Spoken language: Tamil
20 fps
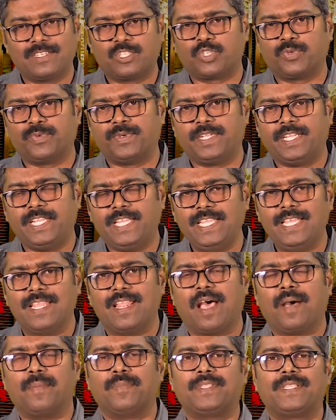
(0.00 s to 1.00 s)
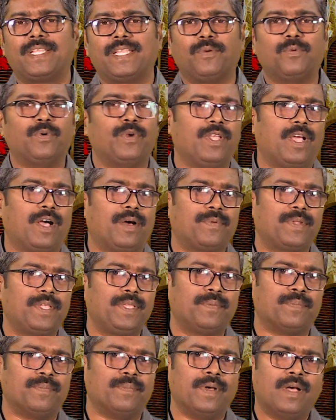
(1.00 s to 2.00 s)
கிறிஸ்துவின் இனிய நாமத்தில் உங்கள்
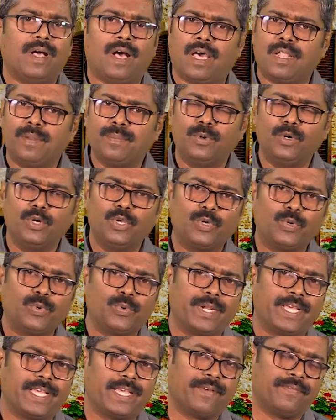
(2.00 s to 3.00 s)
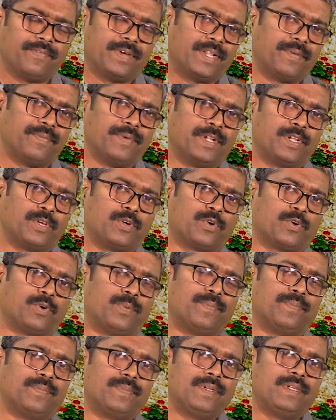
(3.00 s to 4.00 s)
யாவரையும் அன்போடு கூட
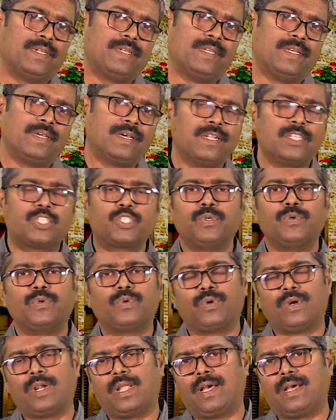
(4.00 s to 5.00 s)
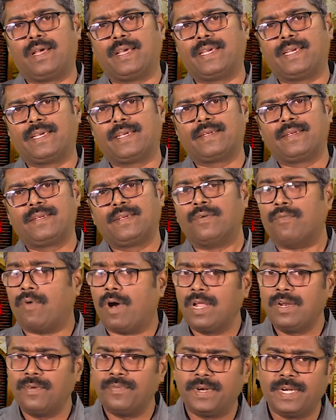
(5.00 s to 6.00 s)
வரவேற்கிறோம் கிறிஸ்துவுக்குள்ளாக
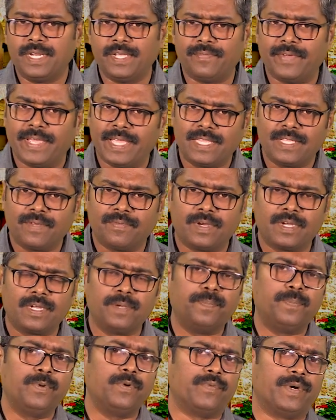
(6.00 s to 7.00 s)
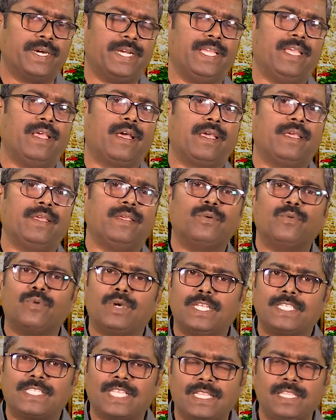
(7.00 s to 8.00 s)
வான்வழி வேத வகுப்பு வழியாய்
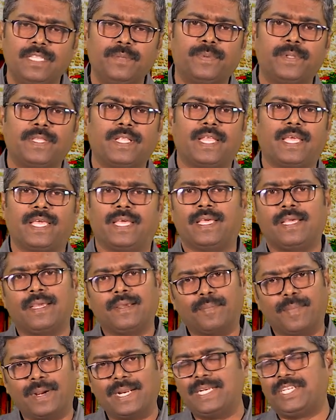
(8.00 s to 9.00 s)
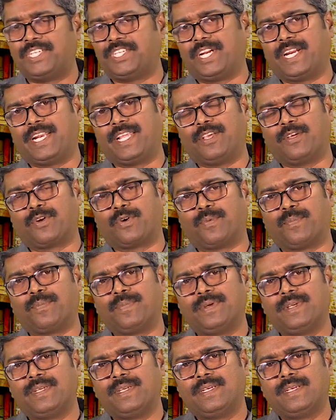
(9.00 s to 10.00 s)
உங்களை சந்திப்பதிலே மகிழ்ச்சி அடைகிறோம்
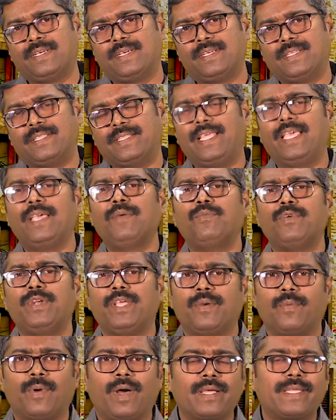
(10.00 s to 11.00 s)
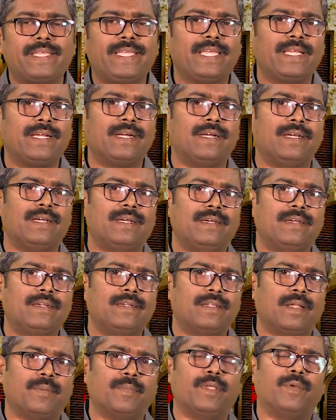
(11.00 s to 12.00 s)
தேவனுடைய வாக்கியங்கள்
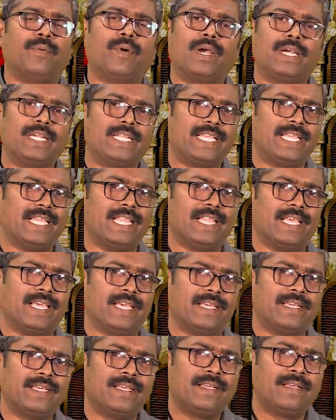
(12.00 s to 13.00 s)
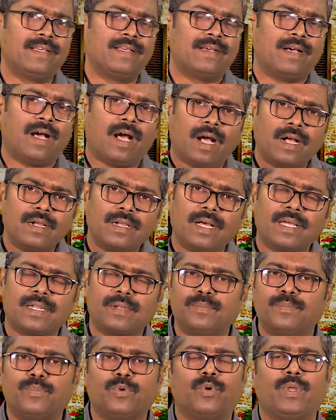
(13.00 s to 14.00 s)
நம்முடைய வாழ்க்கையில்
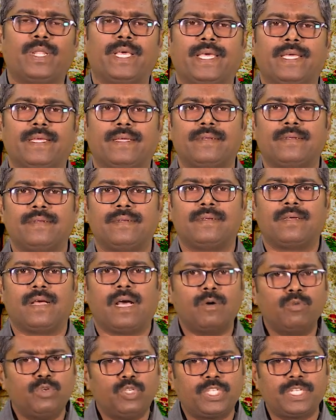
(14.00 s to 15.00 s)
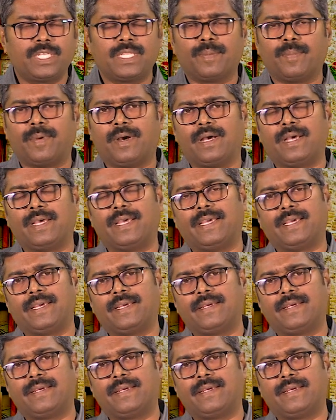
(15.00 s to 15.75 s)
ஆகாரம் போல ஔஷதமாக